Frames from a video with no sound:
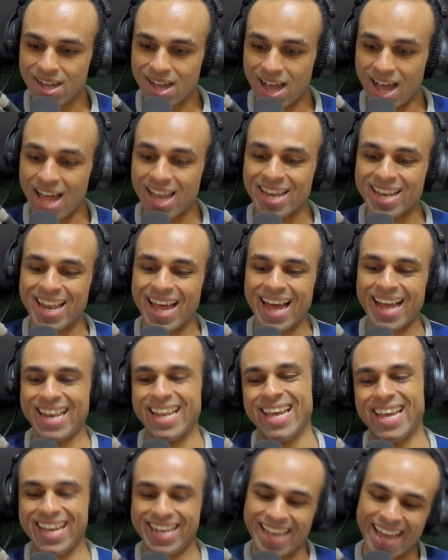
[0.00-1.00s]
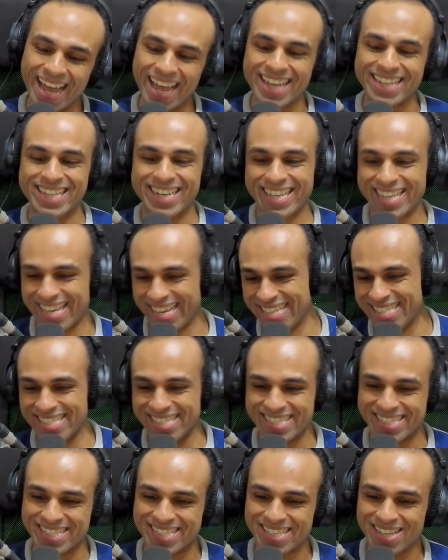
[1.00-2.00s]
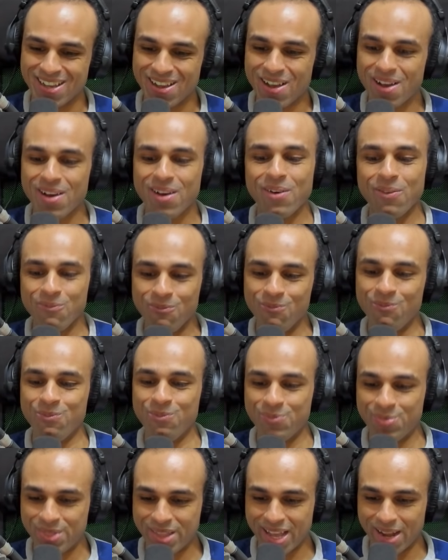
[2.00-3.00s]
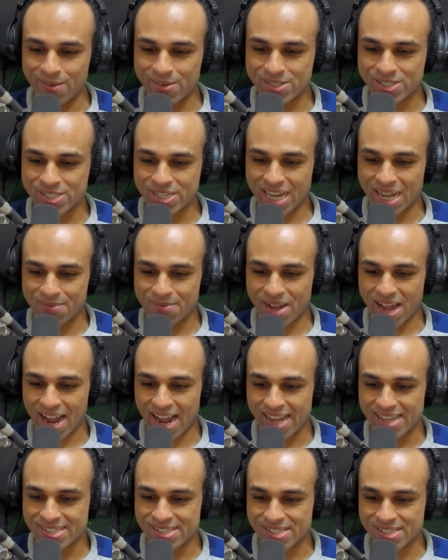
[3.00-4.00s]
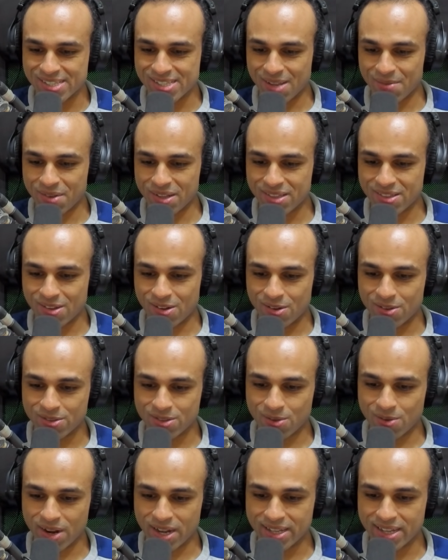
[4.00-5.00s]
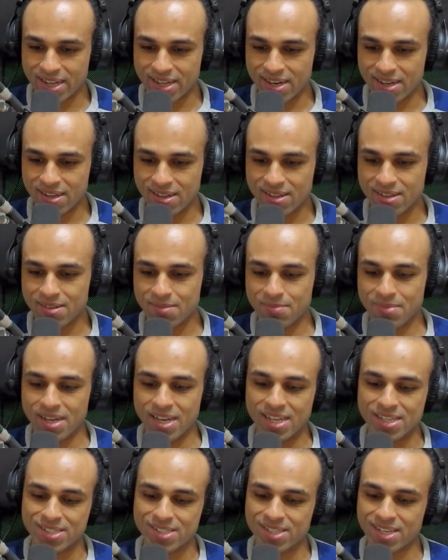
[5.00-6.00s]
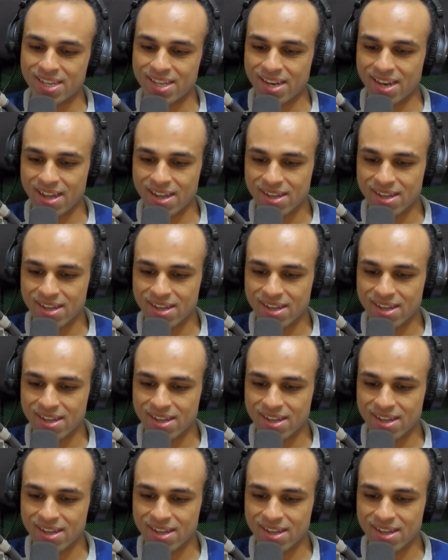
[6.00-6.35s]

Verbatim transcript: الله عليك اخد الكنز امم الكاوتش يا جماعه عايز يتظبط نحط واحده هنا بس كده